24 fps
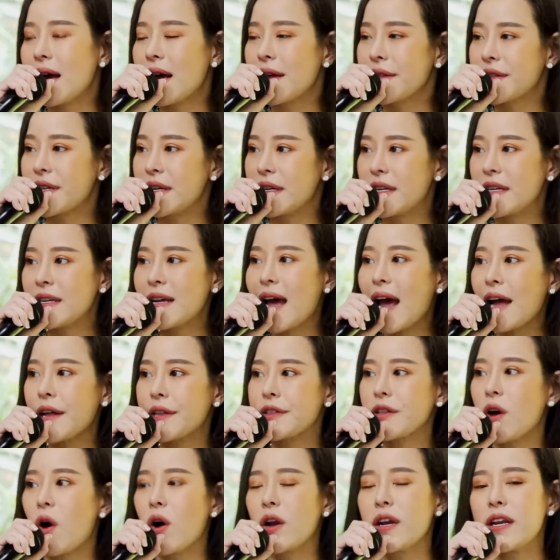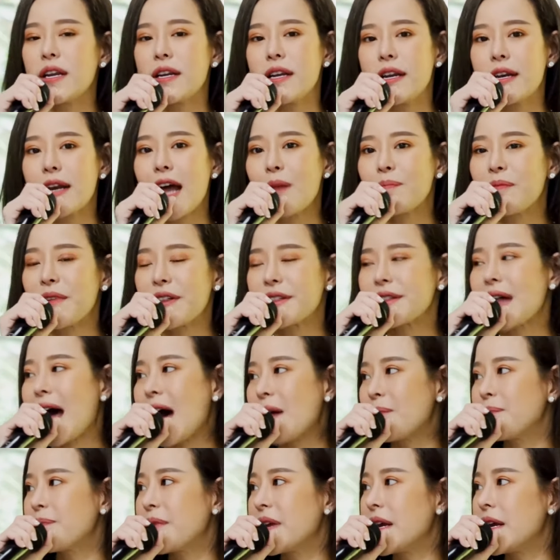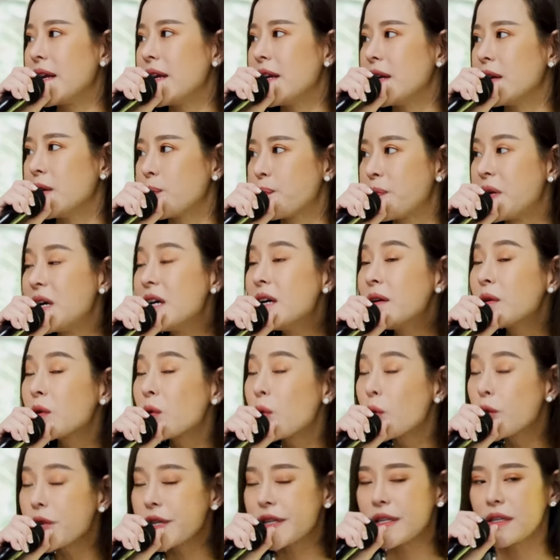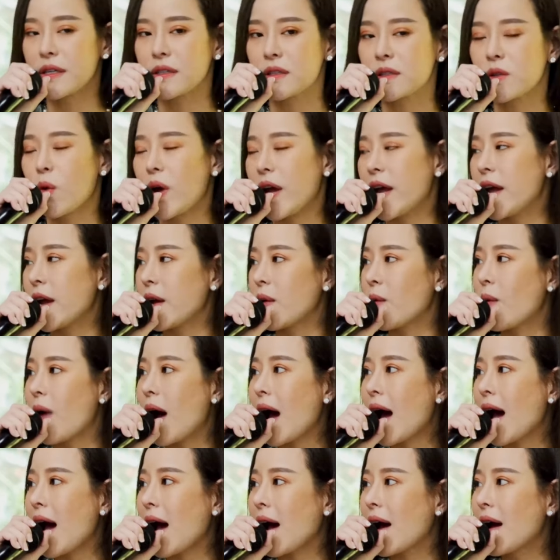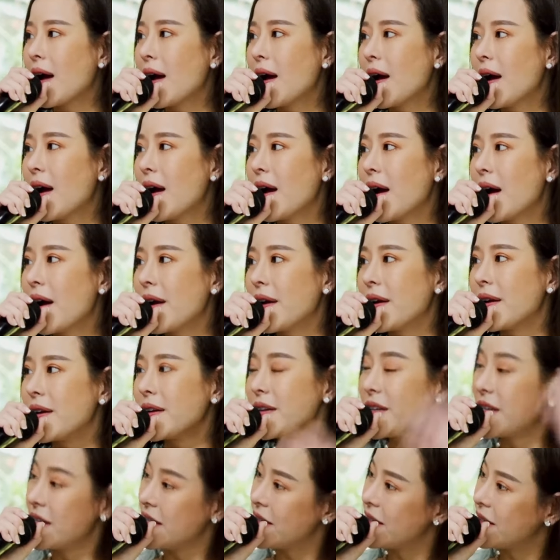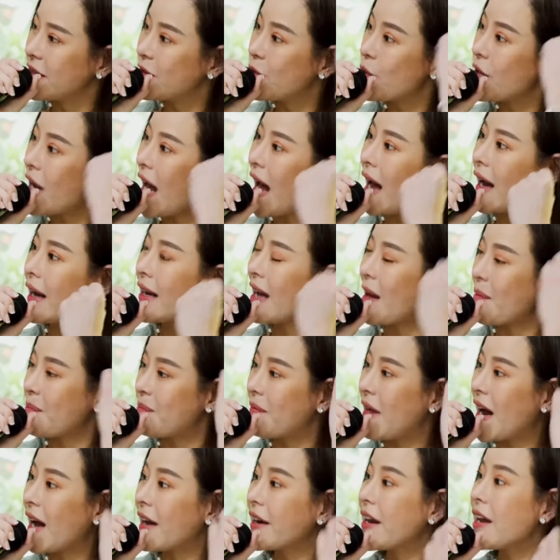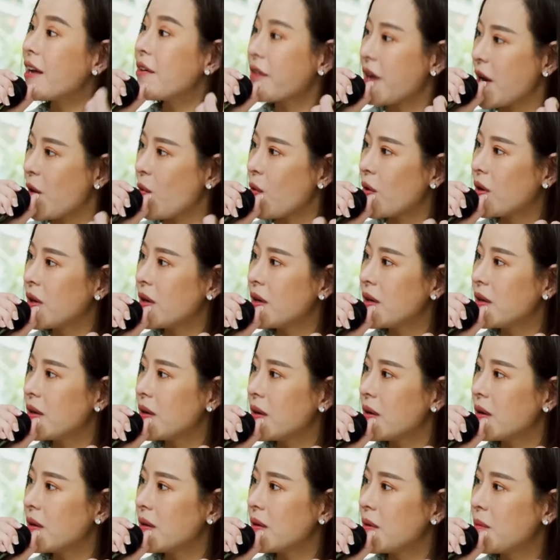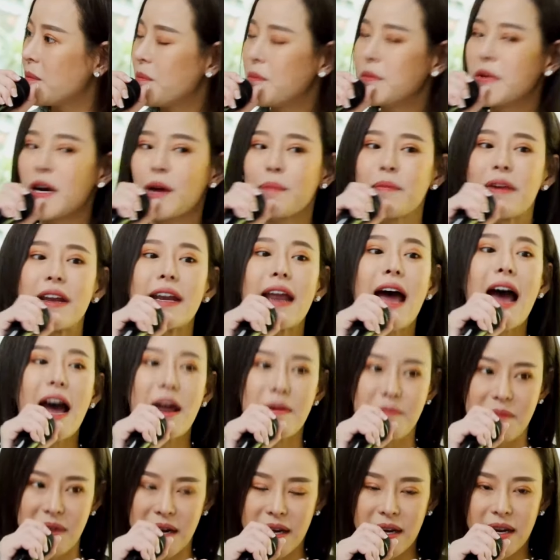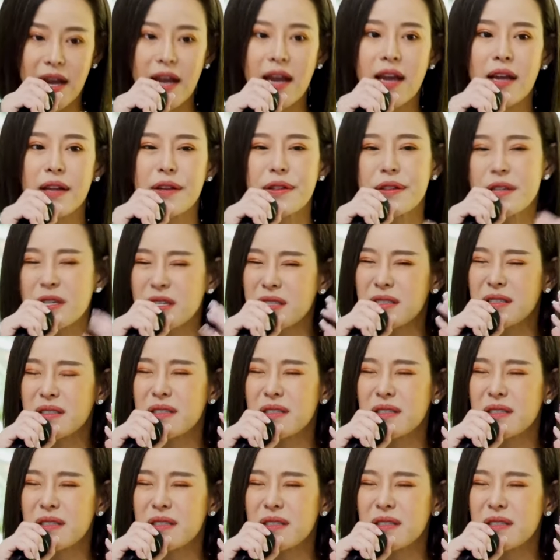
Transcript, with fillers: สิ่งที่ยายสอนหนิงหนิงทำมาสามปีหนิงเพิ่งรู้สึกตัวเองว่าดึงทุกอย่างกลับมาได้เร็วขึ้นเมื่อไม่นานมานี้เองซึ่ง